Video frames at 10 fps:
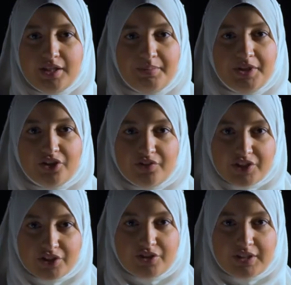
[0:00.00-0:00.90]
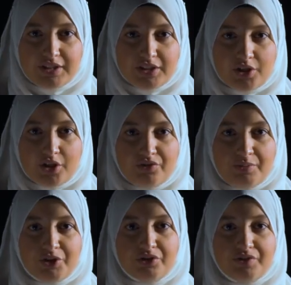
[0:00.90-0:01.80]
Nel
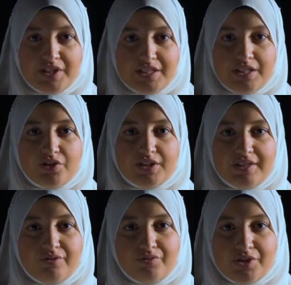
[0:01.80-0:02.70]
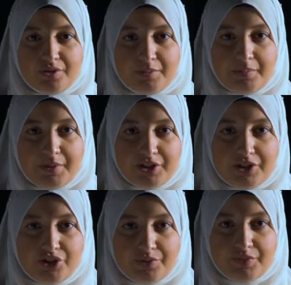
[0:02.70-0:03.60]
1939 Mario Finzi ottenne un visto per
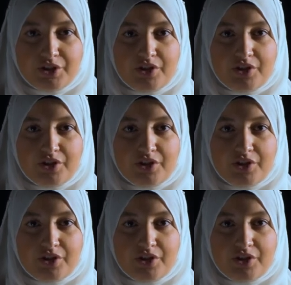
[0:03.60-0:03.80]
Parigi,